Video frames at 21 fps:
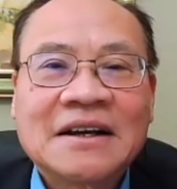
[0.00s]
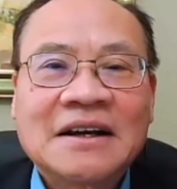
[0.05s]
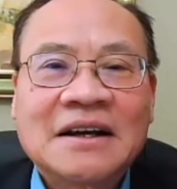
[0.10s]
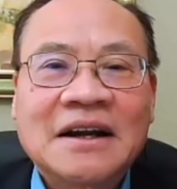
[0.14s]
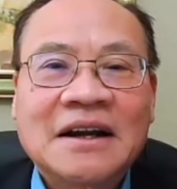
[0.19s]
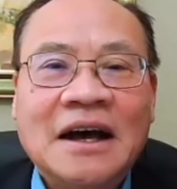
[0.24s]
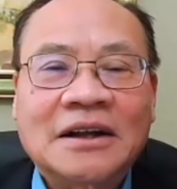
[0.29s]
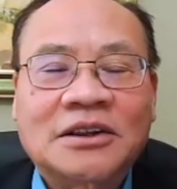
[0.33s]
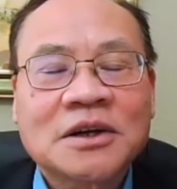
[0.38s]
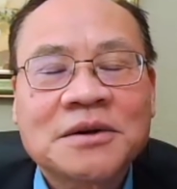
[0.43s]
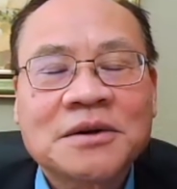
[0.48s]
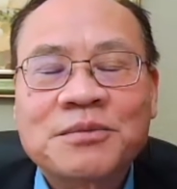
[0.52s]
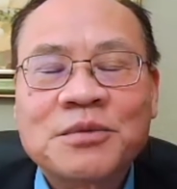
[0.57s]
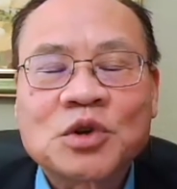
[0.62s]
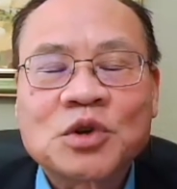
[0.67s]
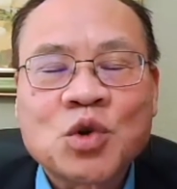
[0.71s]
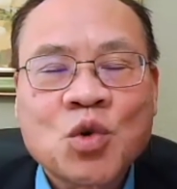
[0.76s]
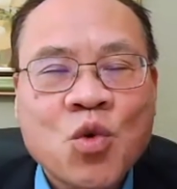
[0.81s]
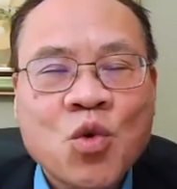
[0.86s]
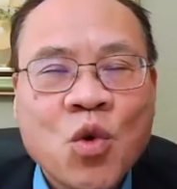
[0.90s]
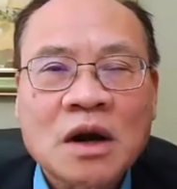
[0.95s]
là từ
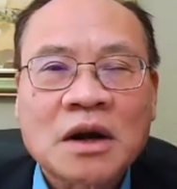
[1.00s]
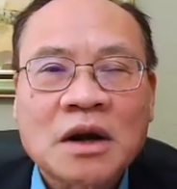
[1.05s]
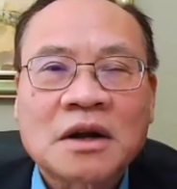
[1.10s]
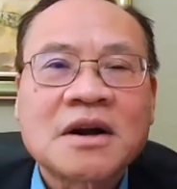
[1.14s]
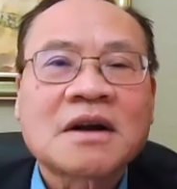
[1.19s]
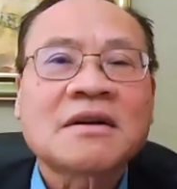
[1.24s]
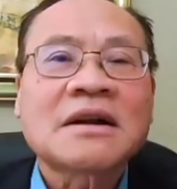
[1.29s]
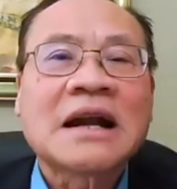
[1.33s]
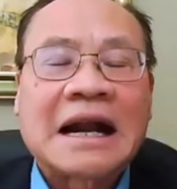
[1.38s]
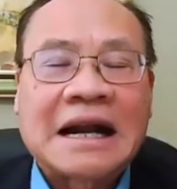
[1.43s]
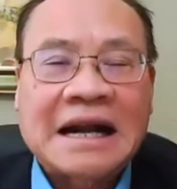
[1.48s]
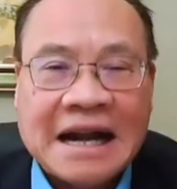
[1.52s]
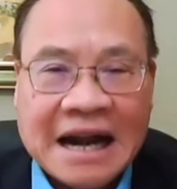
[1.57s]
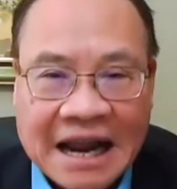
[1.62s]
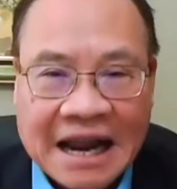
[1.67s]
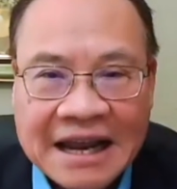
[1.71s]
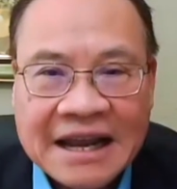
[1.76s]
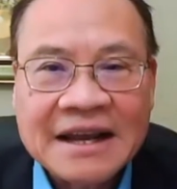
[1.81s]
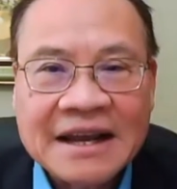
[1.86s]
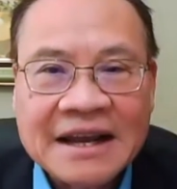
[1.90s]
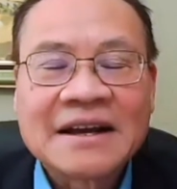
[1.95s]
Trung Quốc nó rất là
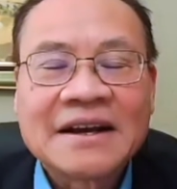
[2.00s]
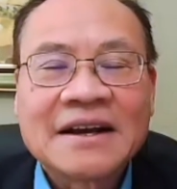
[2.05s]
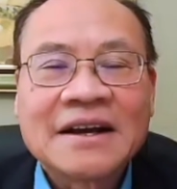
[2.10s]
rẻ